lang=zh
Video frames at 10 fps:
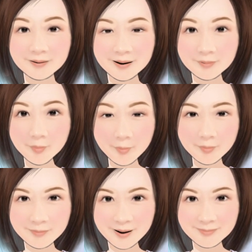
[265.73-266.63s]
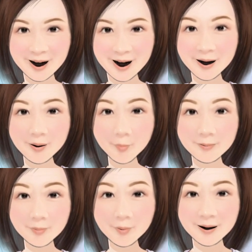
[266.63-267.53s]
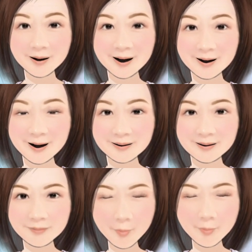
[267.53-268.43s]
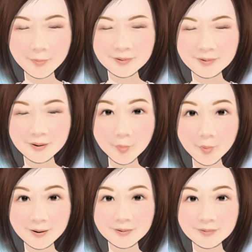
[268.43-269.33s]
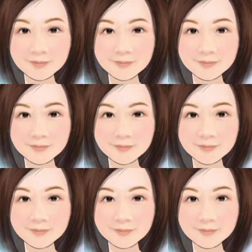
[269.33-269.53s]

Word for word: 像是瞳孔放大、畏光、看近模糊等症状。